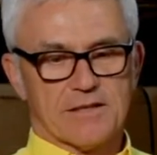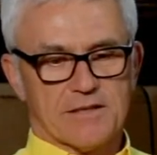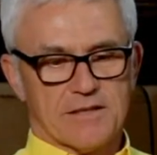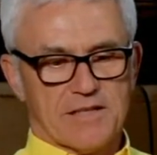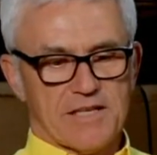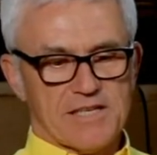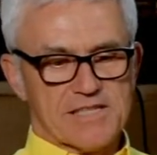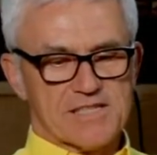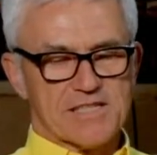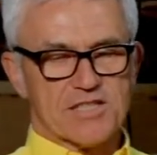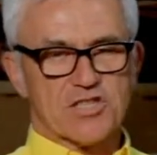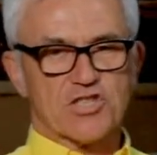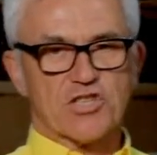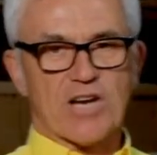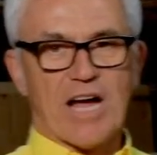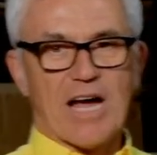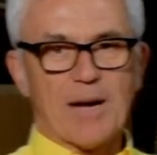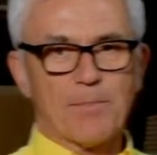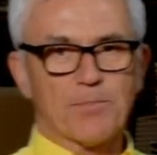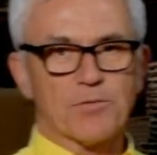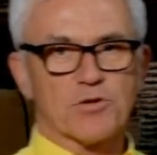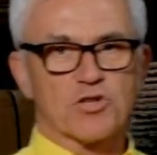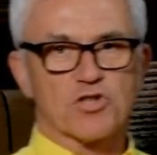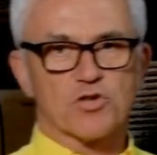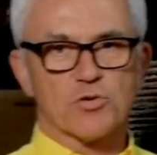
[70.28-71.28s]
Diesen
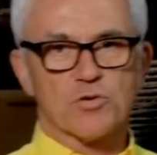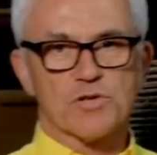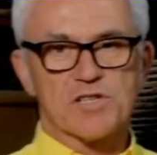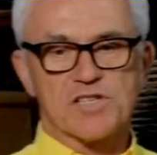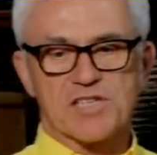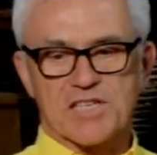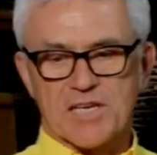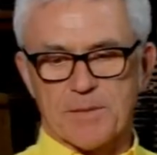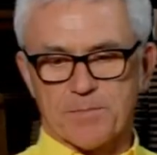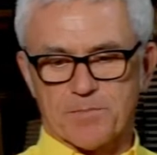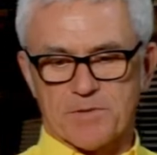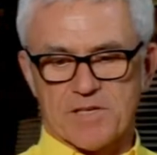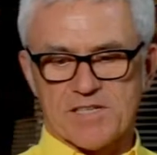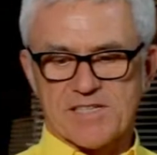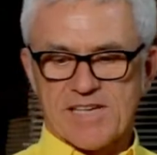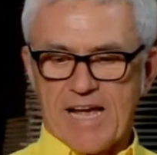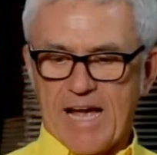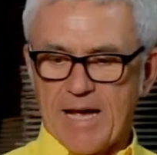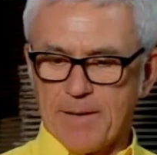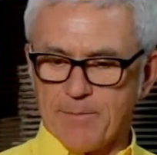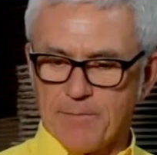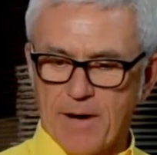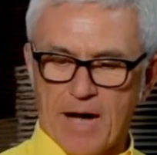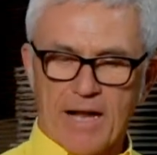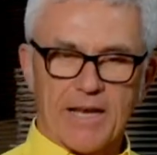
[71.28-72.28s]
Stapelschutz gibt es
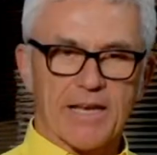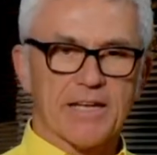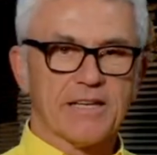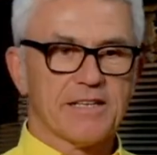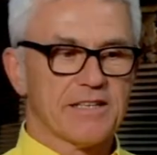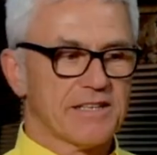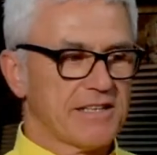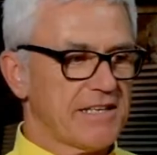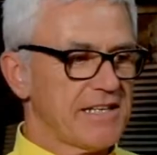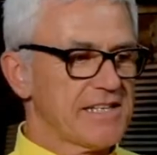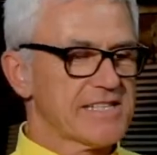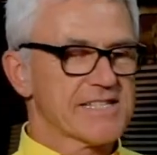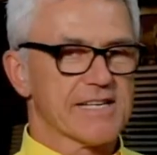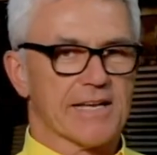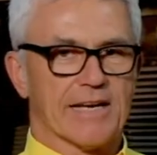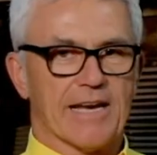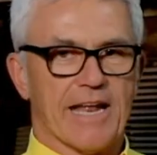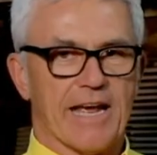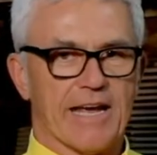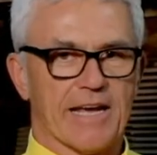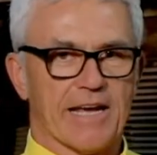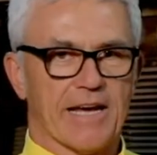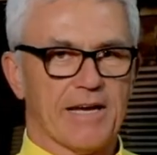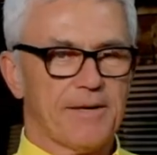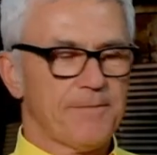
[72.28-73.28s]
einmal in dieser
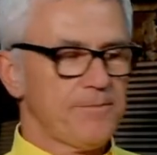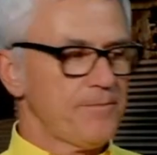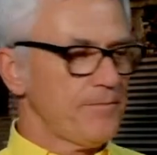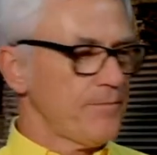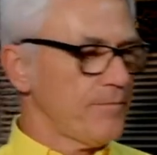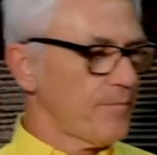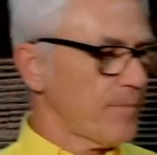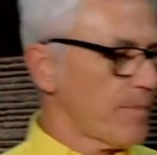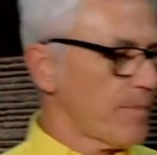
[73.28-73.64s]
Länge